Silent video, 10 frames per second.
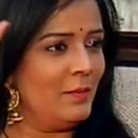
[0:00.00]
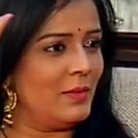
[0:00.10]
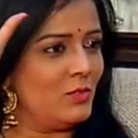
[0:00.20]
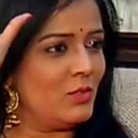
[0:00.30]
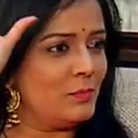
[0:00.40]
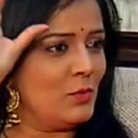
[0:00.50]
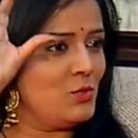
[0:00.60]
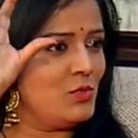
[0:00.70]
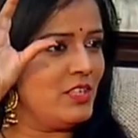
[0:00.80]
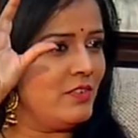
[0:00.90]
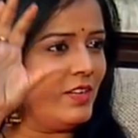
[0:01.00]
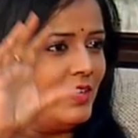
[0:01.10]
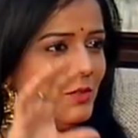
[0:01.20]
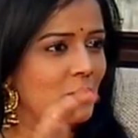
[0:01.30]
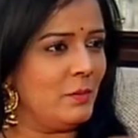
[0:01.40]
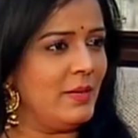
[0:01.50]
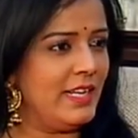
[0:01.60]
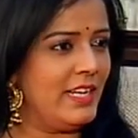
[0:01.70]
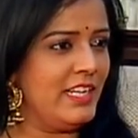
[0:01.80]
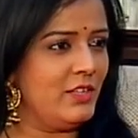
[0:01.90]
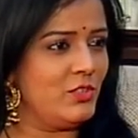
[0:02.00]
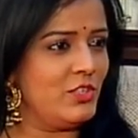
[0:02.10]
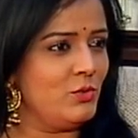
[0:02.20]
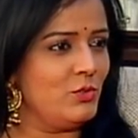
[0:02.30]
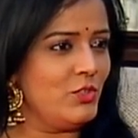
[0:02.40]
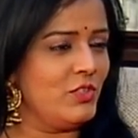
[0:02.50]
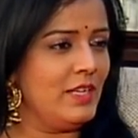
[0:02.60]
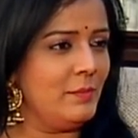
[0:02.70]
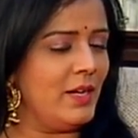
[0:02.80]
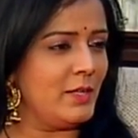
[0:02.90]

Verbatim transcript: మనం ఒకప్పుడు చూసేవాళ్ళం ఒక బెటాలియన్ వచ్చి కూర్చొని పాట